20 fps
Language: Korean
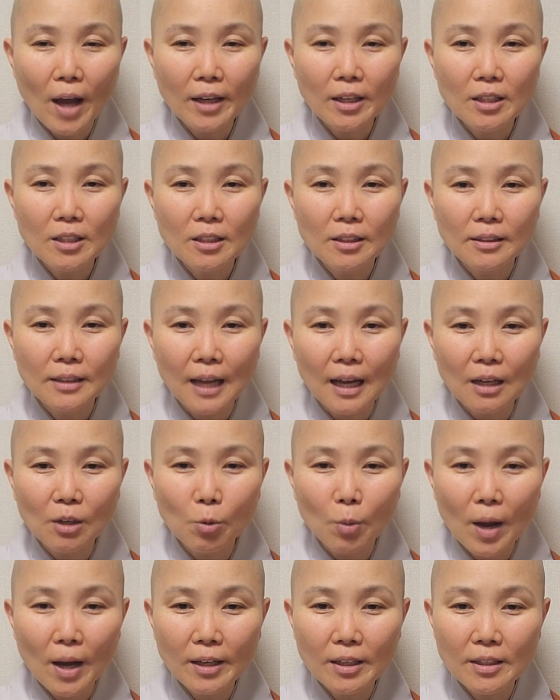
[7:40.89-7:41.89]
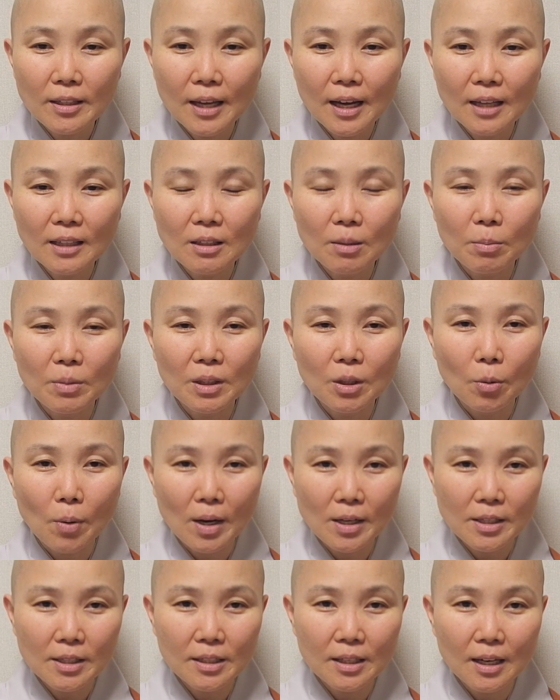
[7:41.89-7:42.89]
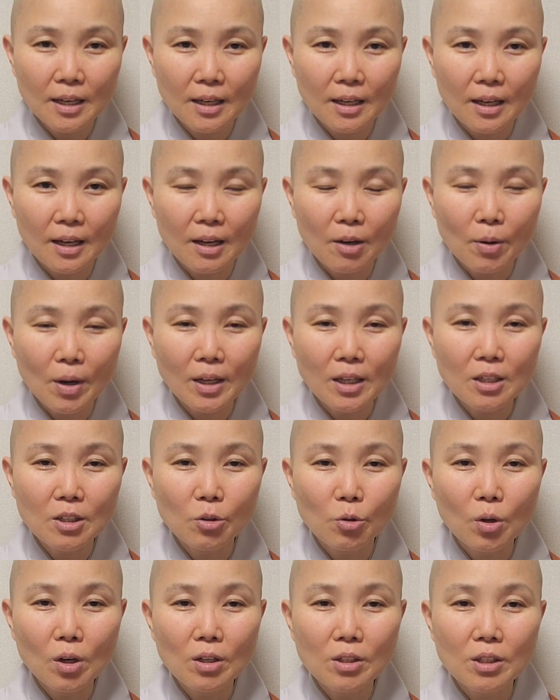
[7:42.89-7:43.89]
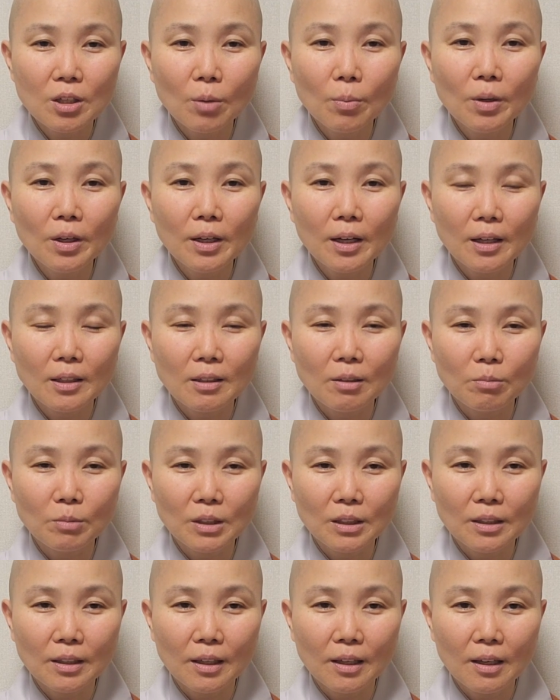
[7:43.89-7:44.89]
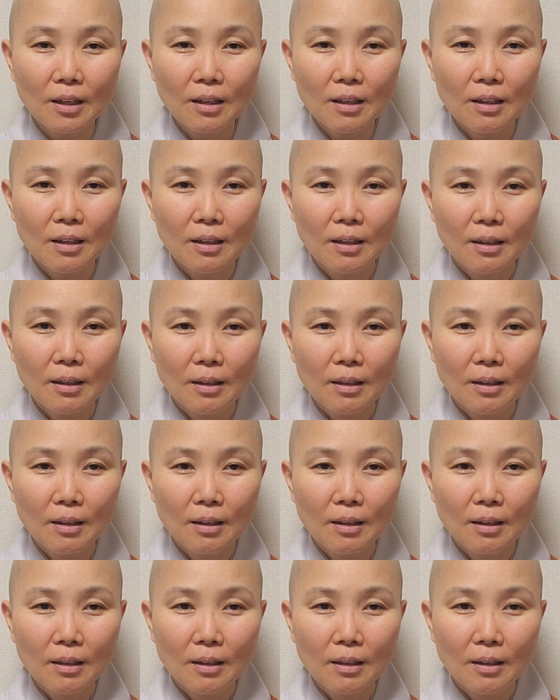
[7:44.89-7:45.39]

확인을, 나를 확인해야 됩니다. 확실하게 확인이 되어져 버려야 됩니다.